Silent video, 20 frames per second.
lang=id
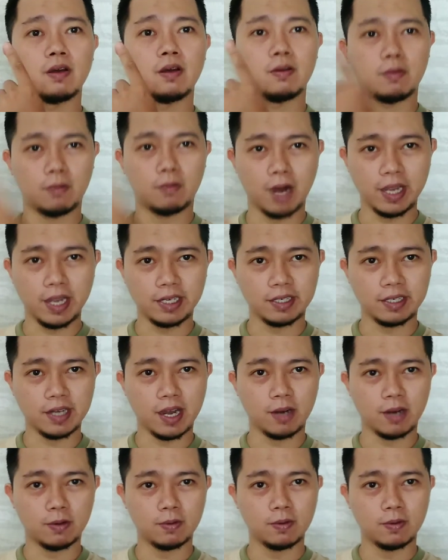Right
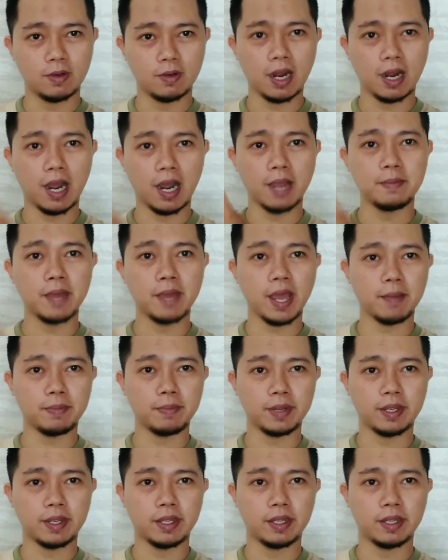now, I'm
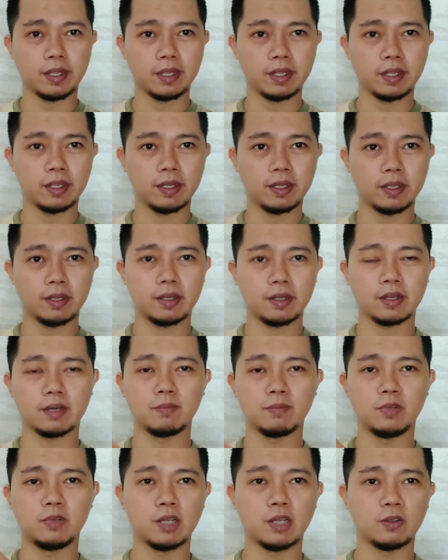happy.
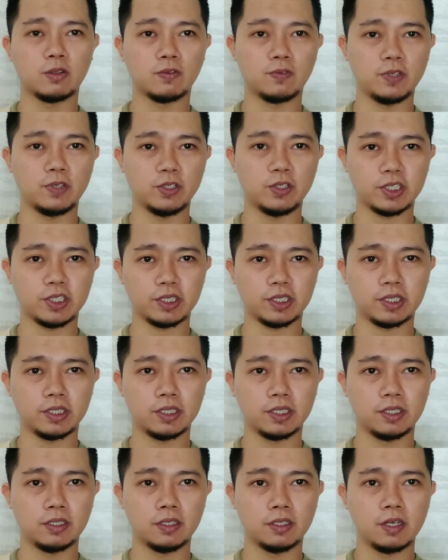Kemudian untuk future,
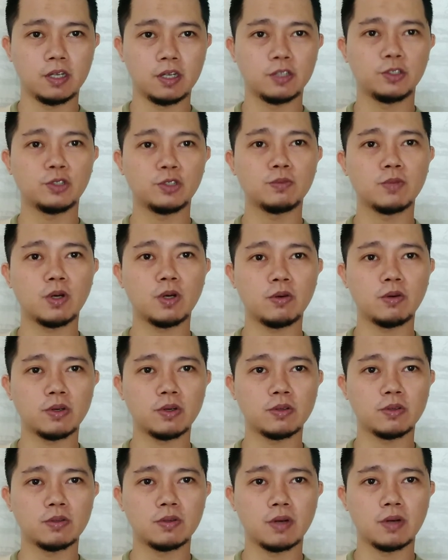
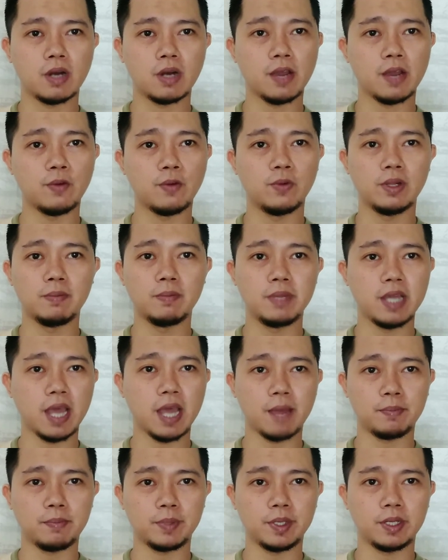tomorrow I will be
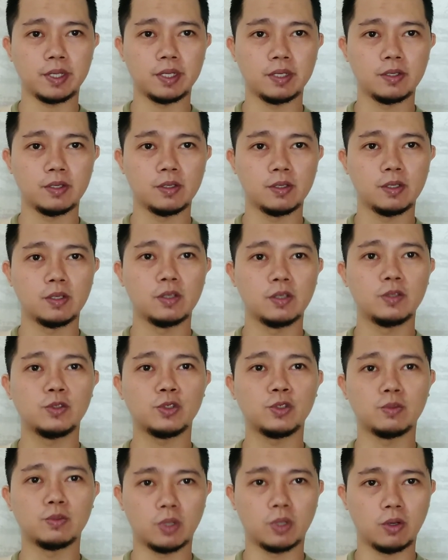happy.
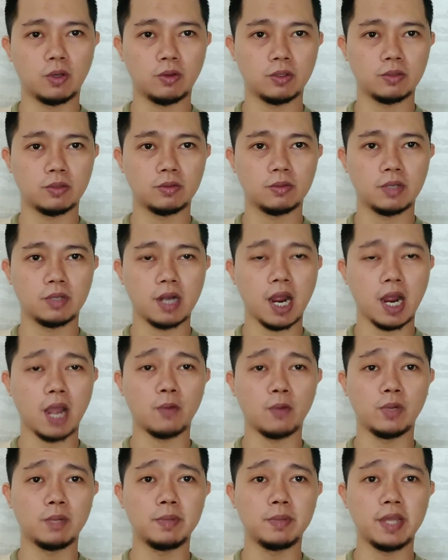Tomorrow I
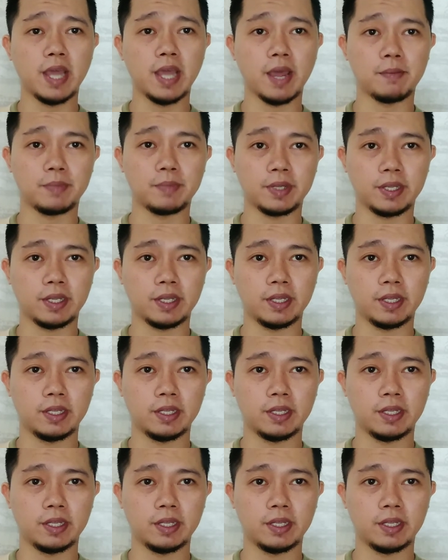will be happy.